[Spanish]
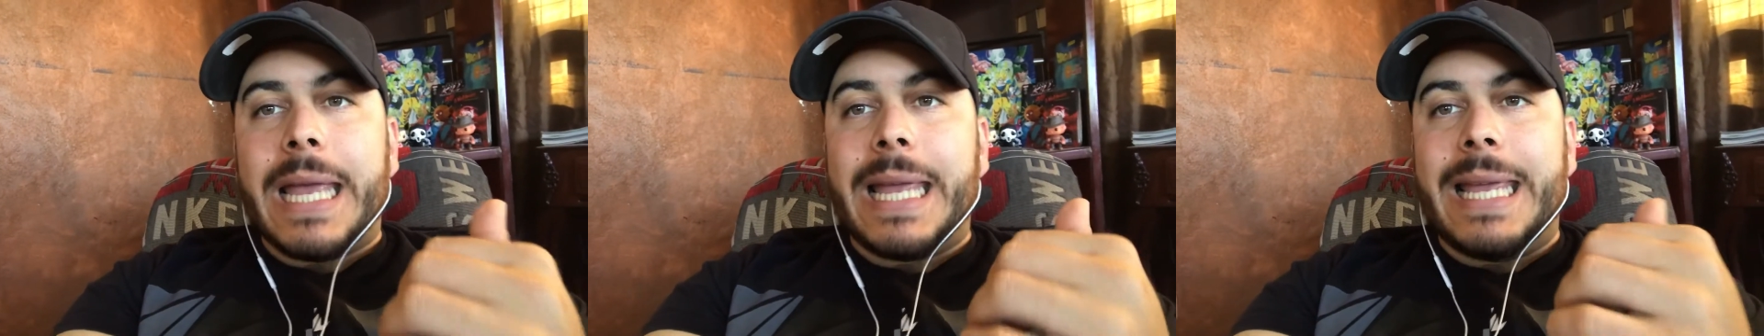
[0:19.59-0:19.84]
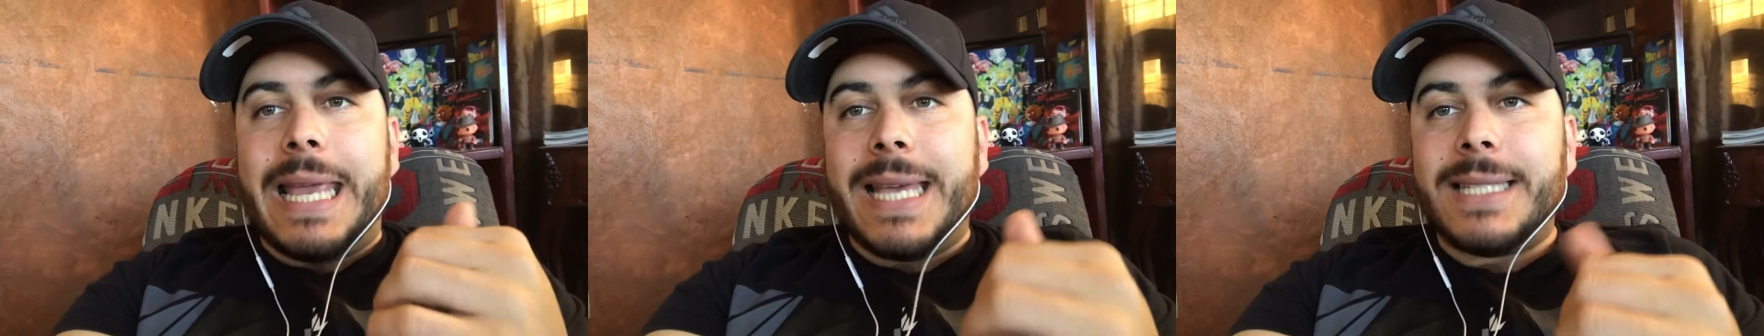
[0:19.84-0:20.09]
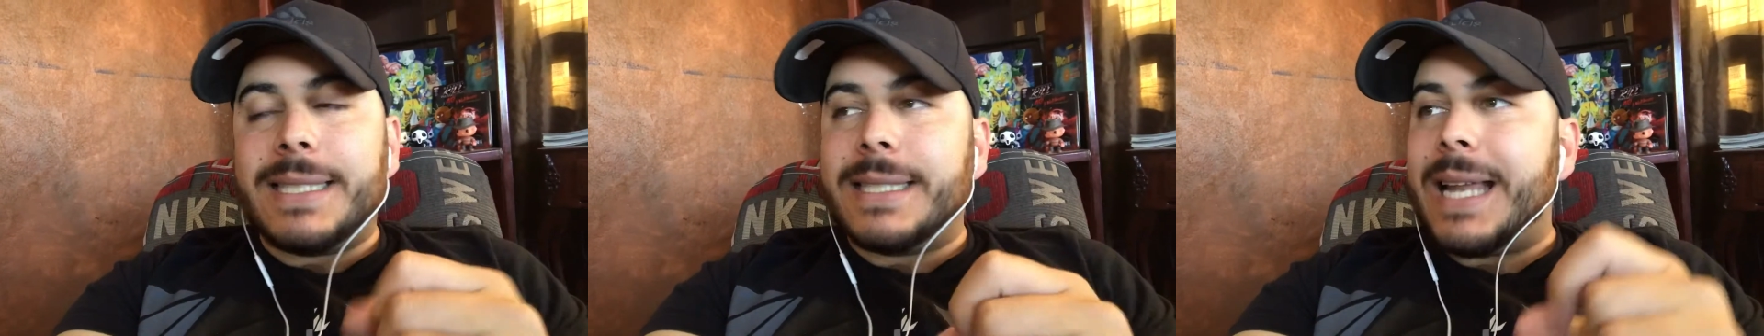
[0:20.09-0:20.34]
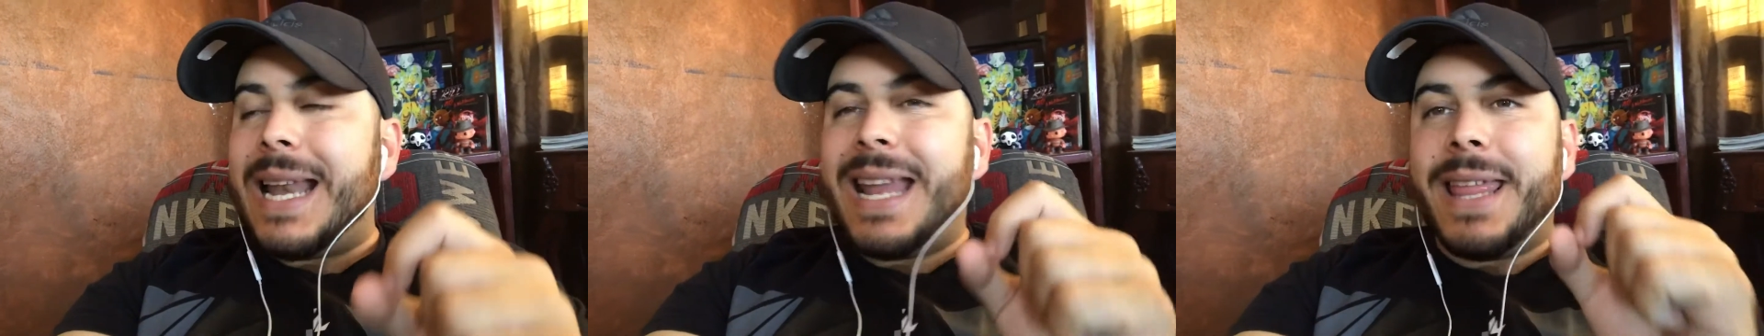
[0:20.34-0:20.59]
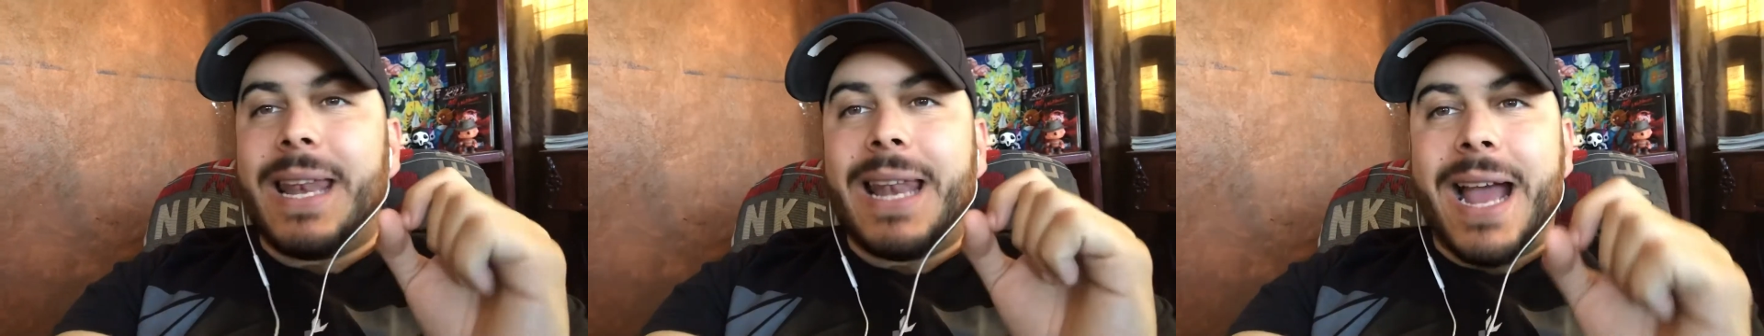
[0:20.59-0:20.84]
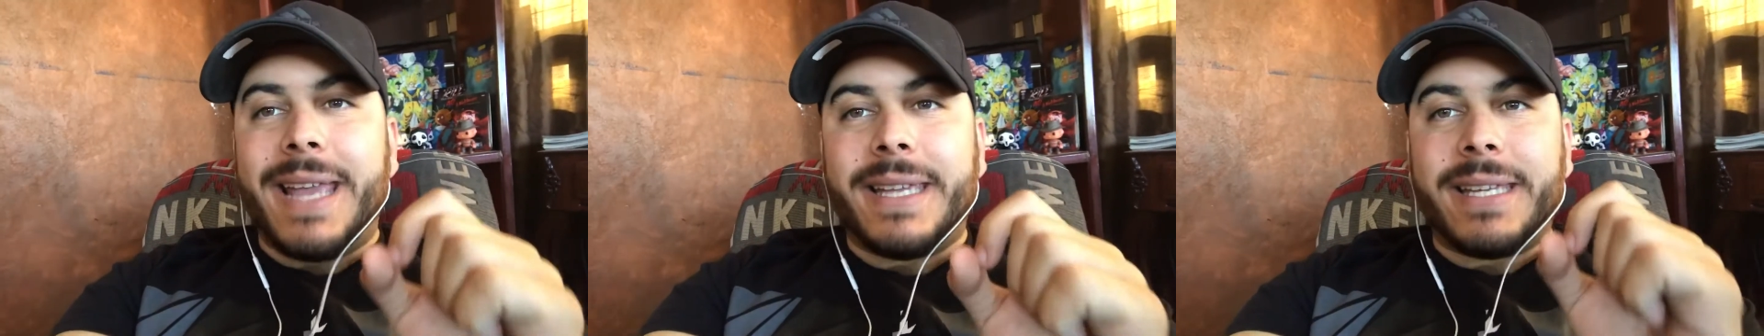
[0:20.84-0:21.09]
Y es la de
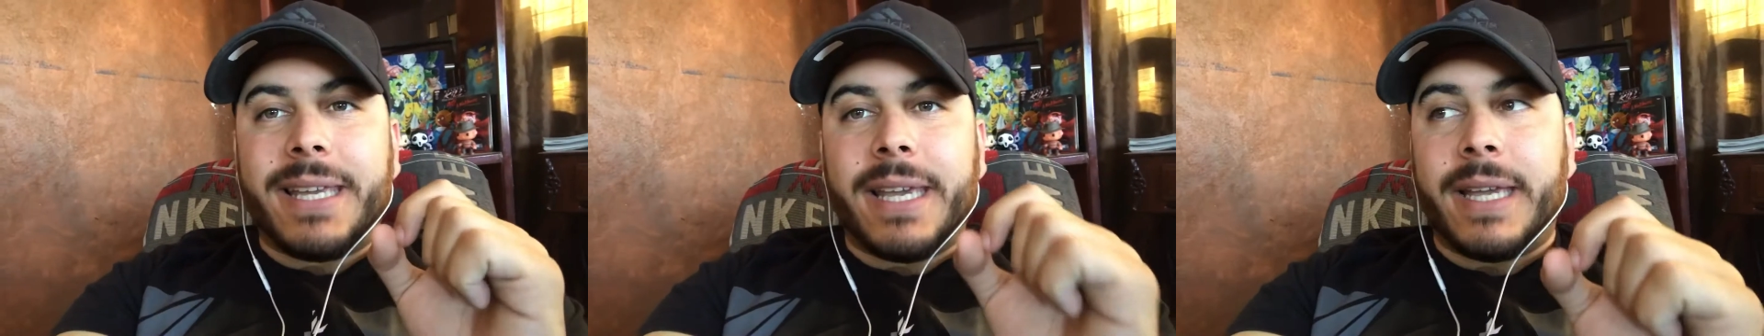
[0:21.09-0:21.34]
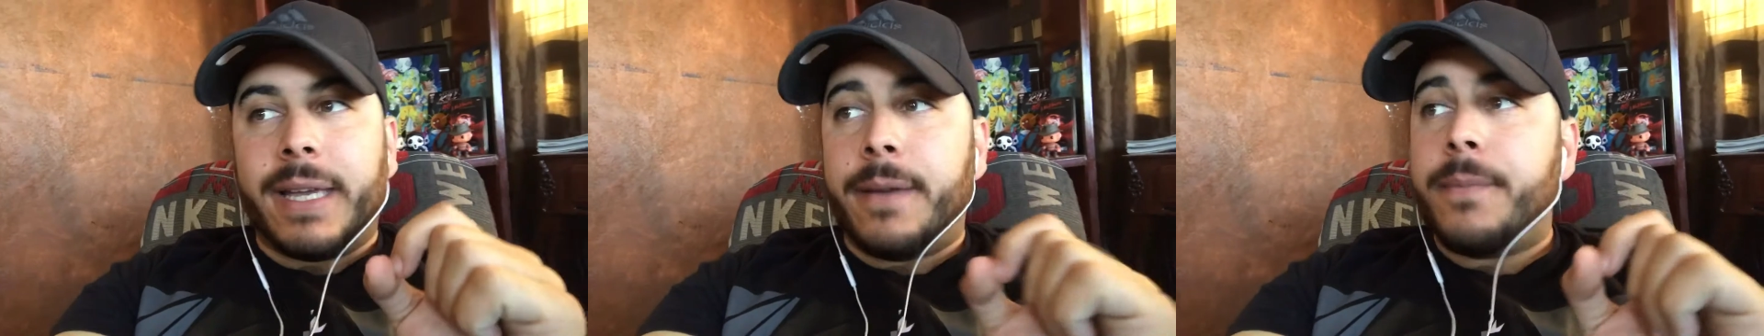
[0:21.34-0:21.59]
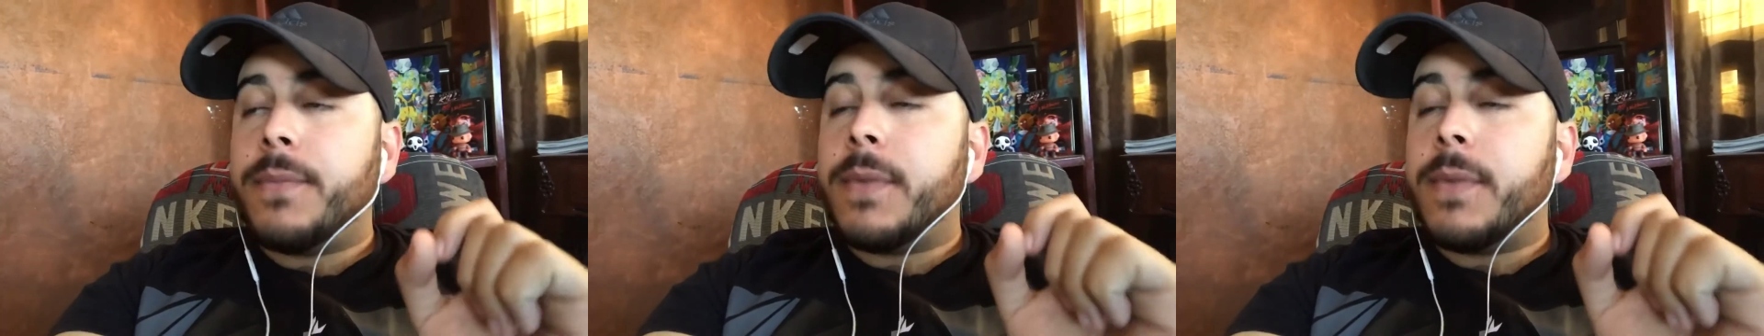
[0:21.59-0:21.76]
Lion King.